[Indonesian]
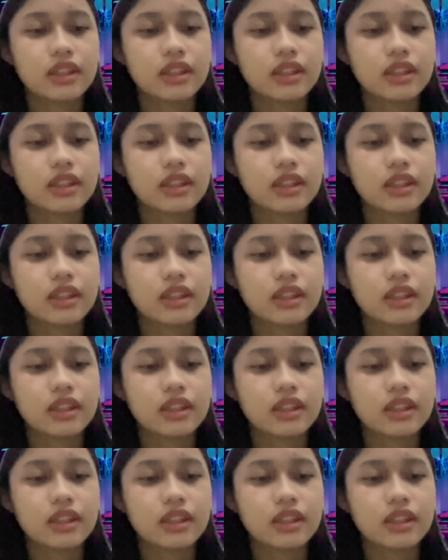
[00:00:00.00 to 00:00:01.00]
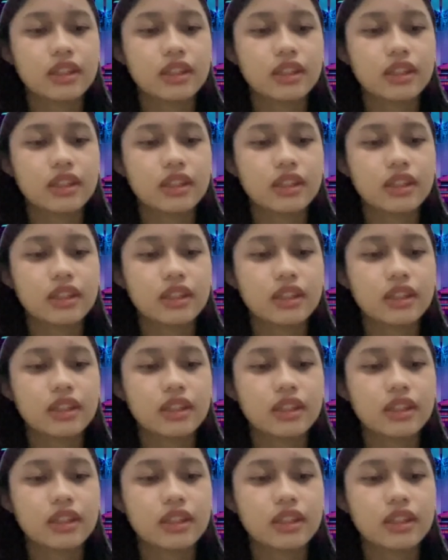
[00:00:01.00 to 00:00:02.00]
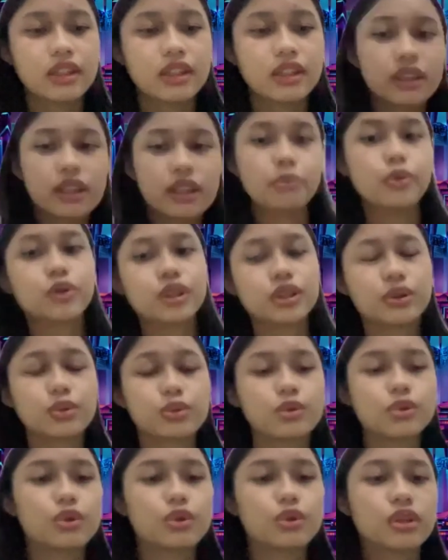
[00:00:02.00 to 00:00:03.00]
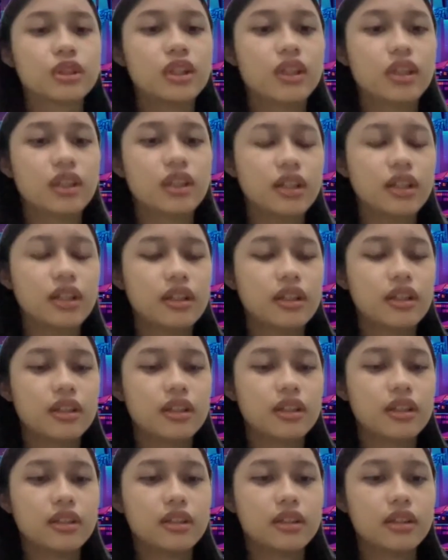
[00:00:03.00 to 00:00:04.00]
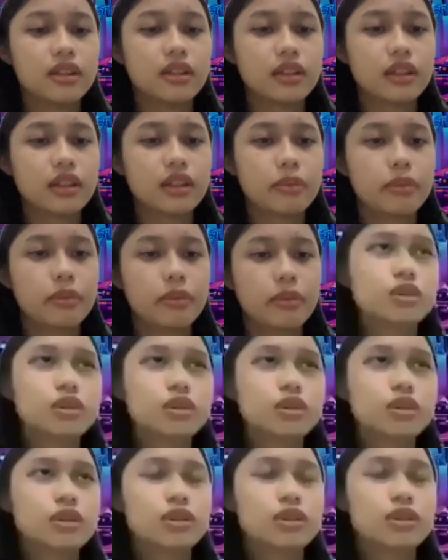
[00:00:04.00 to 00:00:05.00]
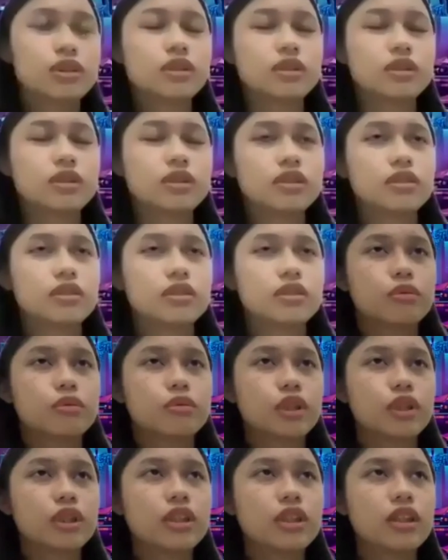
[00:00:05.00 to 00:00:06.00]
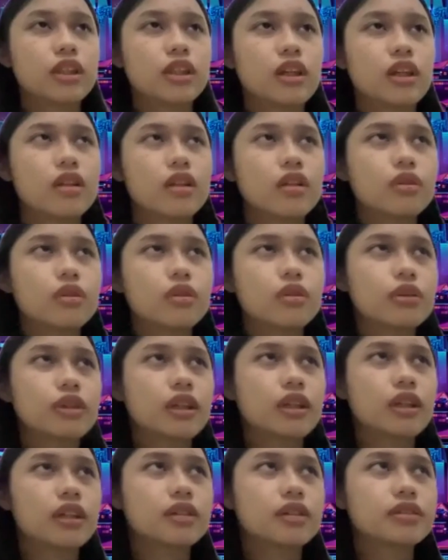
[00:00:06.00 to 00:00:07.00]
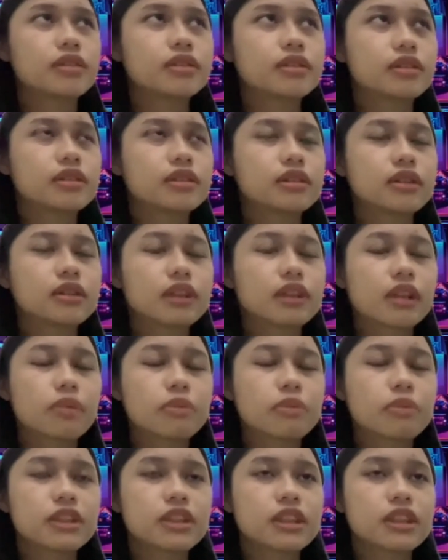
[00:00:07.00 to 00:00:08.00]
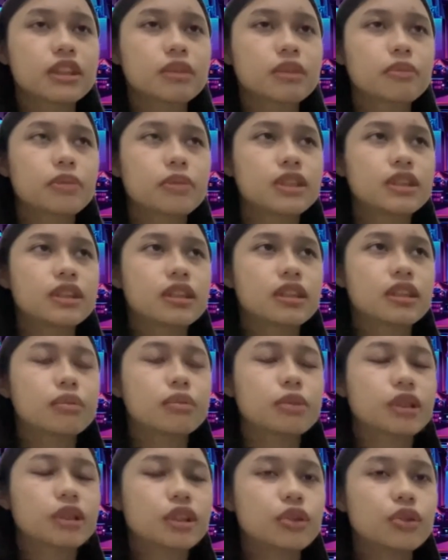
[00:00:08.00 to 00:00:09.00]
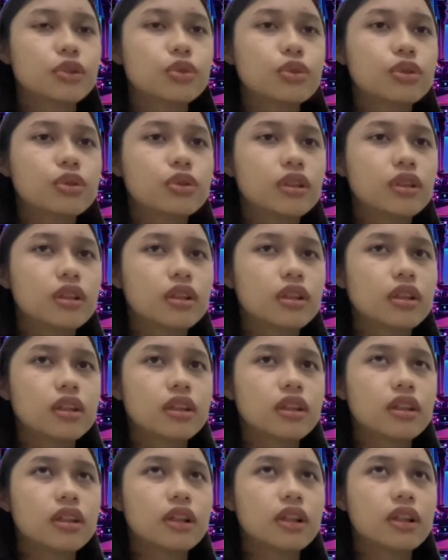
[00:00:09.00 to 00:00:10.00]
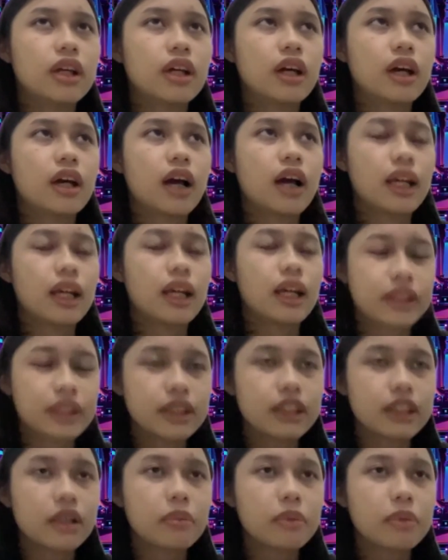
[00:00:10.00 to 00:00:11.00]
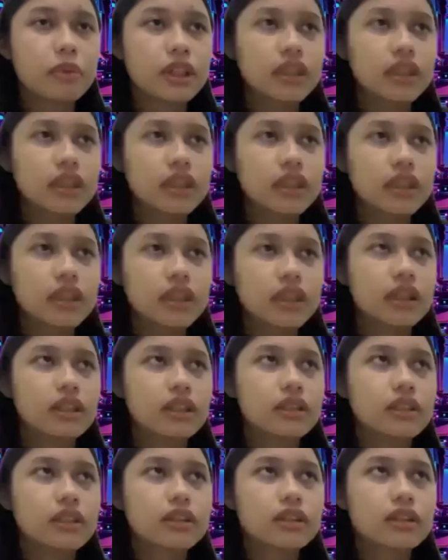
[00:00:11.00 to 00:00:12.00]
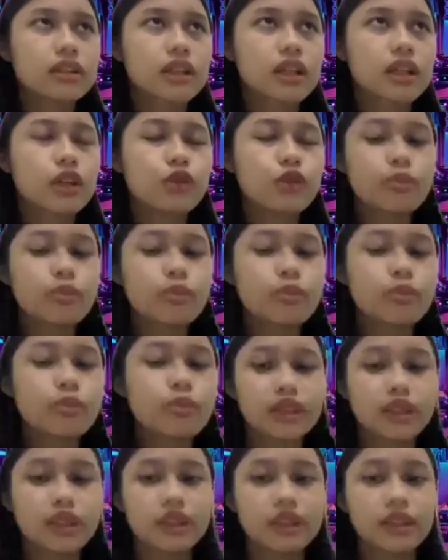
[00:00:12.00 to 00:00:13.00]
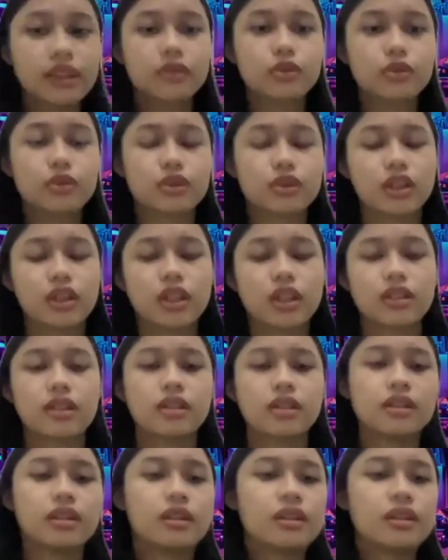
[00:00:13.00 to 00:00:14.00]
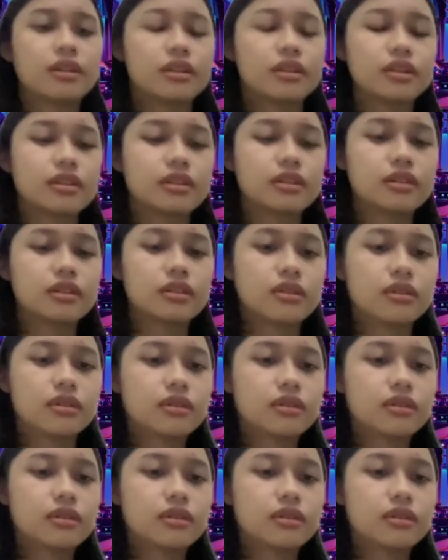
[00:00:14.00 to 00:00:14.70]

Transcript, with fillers: role-nya digabung gitu untuk uh, kebanyakan demandnya seperti itu mungkin kalau yang terpisah-pisah seperti itu uh, ada tapi tidak terlalu banyak ya untuk saat ini tuh